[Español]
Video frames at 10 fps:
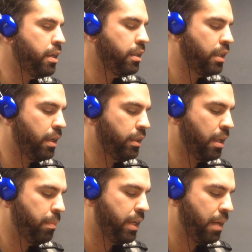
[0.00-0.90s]
Sí,
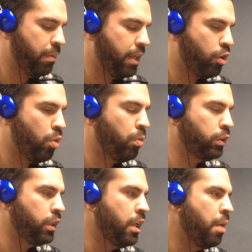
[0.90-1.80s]
bueno, siempre hay
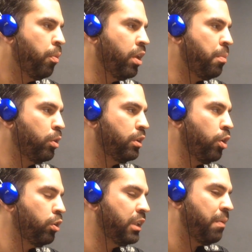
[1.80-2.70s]
espacio para
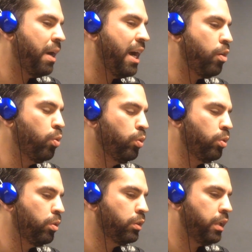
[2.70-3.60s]
trabajar y, y,
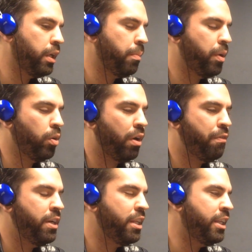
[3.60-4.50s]
también hablar de
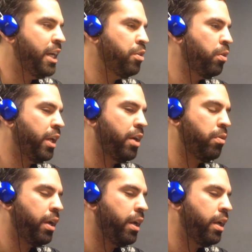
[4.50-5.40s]
cómo
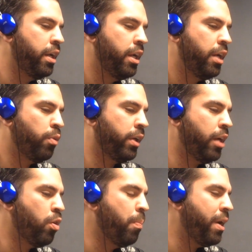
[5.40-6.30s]
podremos todos trabajar
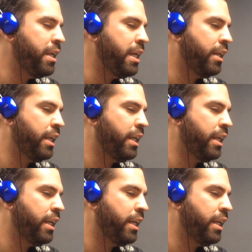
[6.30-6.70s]
juntos.